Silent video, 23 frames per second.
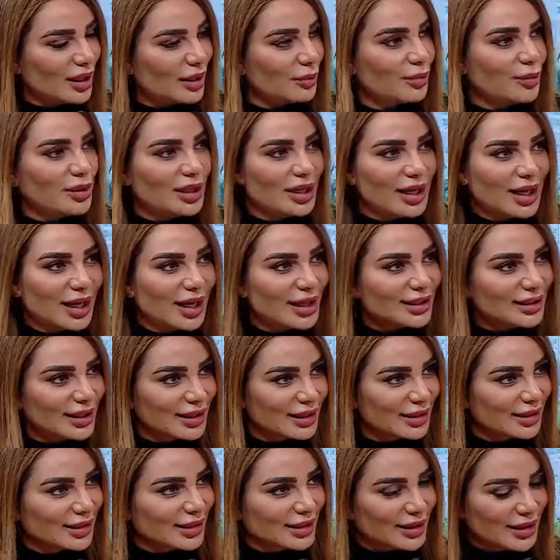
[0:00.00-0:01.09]
بهذا
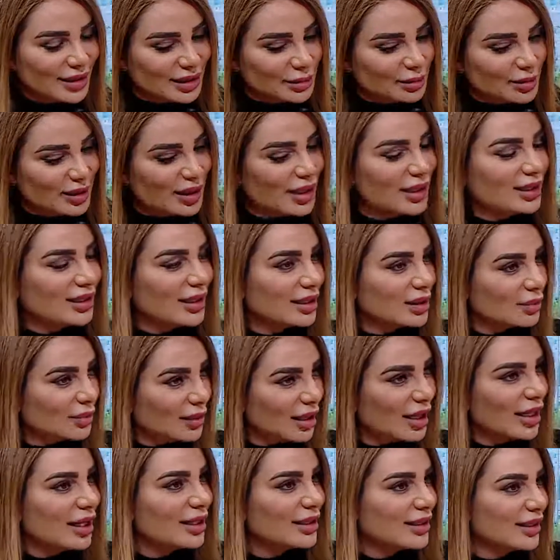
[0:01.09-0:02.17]
يعني يعني
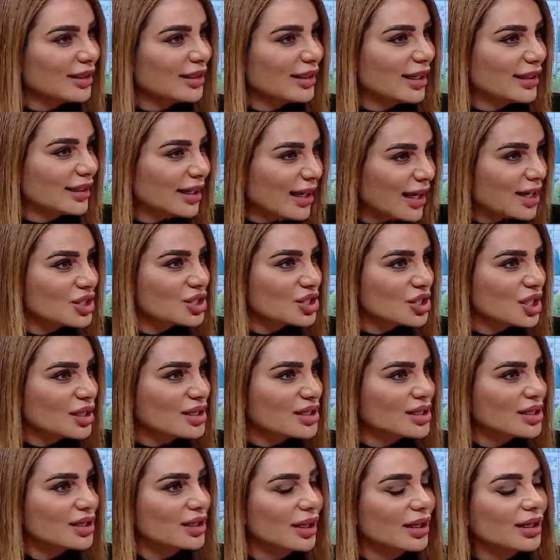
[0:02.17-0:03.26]
بهاي يعني هاي
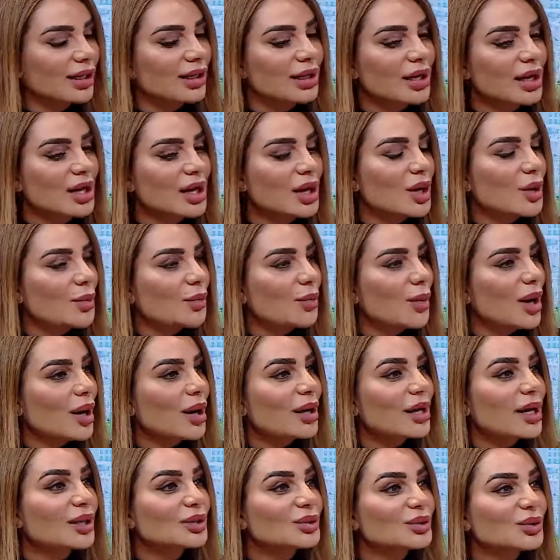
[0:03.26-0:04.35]
الشخصيه ما
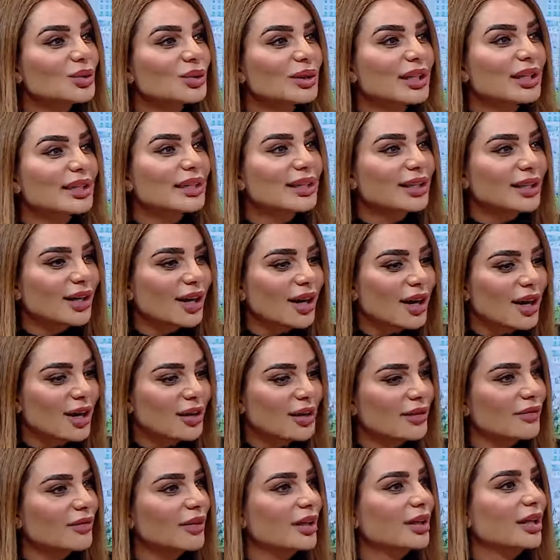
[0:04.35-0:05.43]
راح تكون كثير
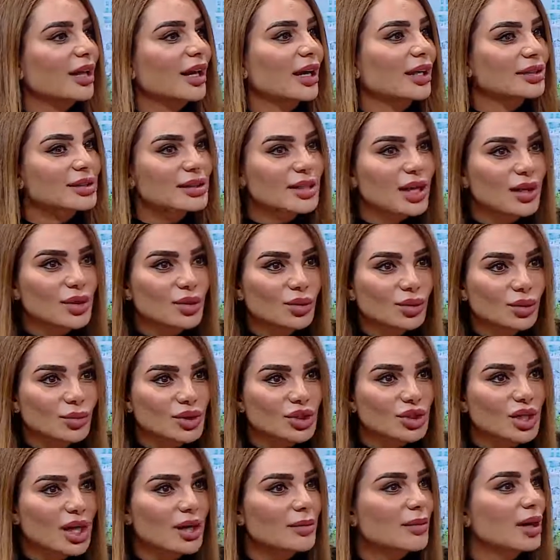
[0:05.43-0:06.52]
خايف ان كان صار هو
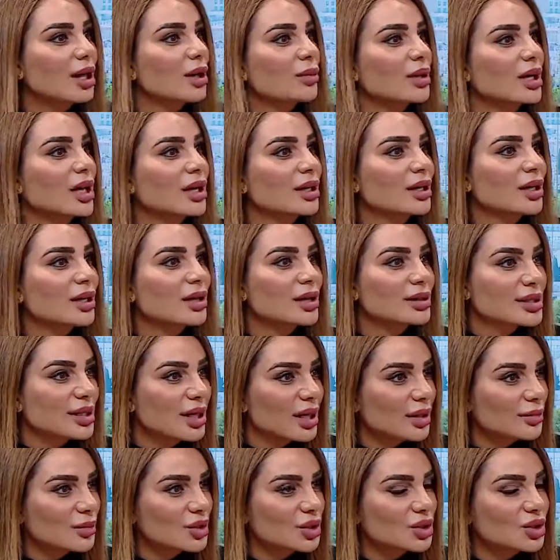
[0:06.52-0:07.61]
بالجامعه ولا ان كان صار
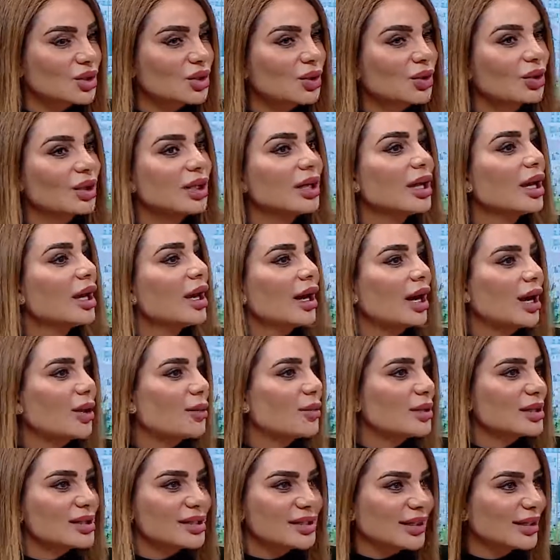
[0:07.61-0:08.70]
بالشغل او
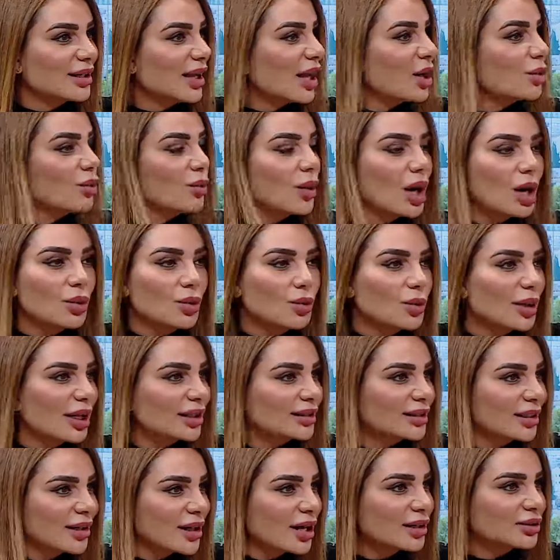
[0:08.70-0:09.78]
انت او او
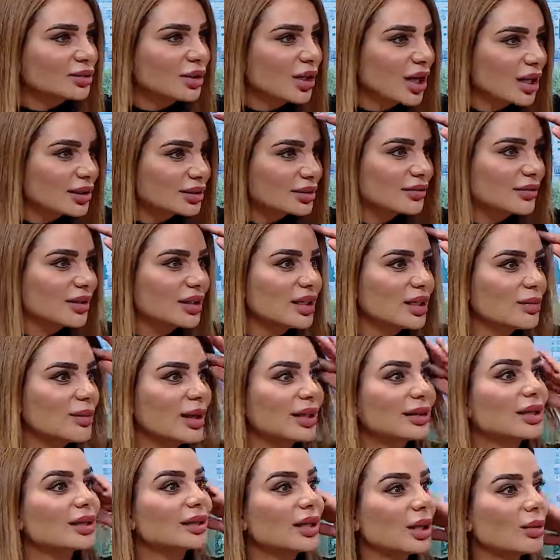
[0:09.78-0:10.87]
باختياراته العاطفيه
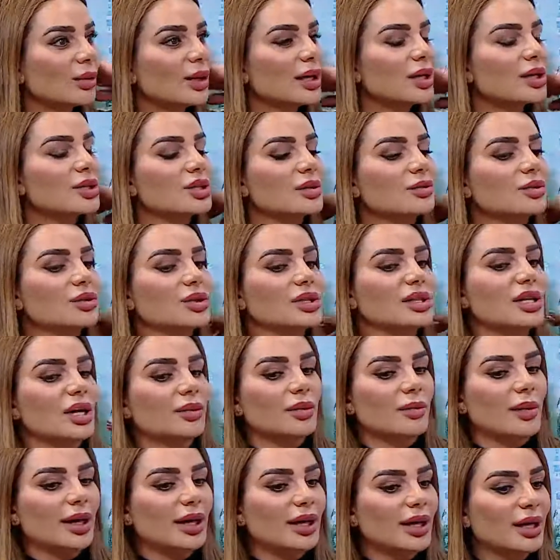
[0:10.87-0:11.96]
بعدين او اي شيء بده يساوي
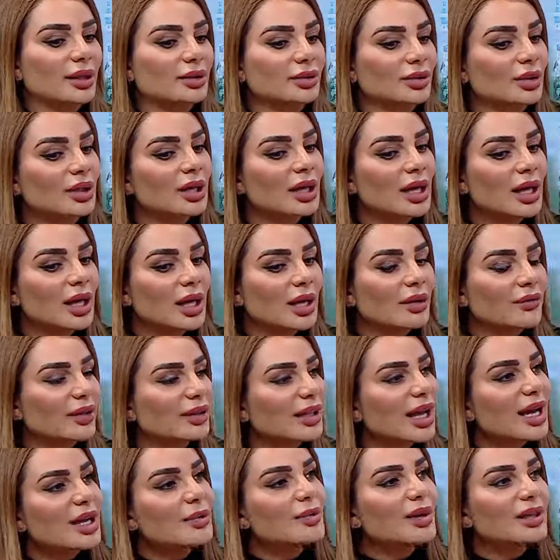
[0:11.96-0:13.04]
بحياته
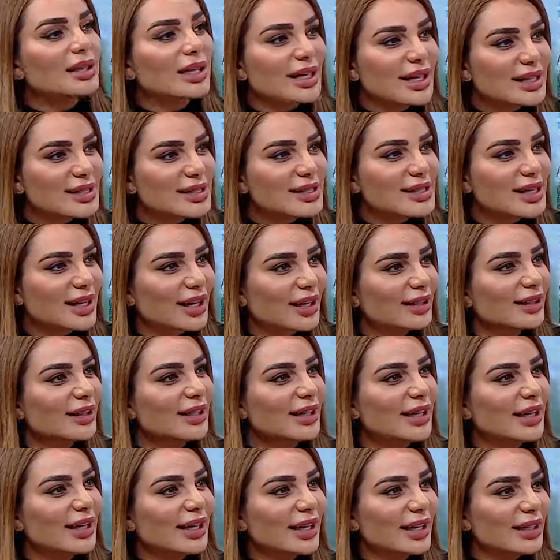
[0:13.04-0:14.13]
فدائما الاسهل
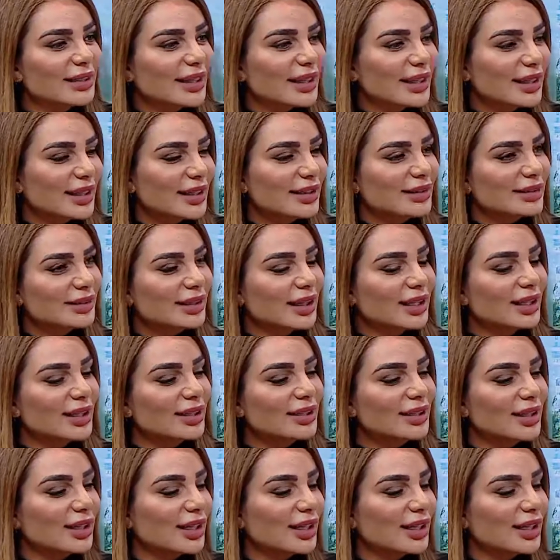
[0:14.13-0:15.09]
انك انت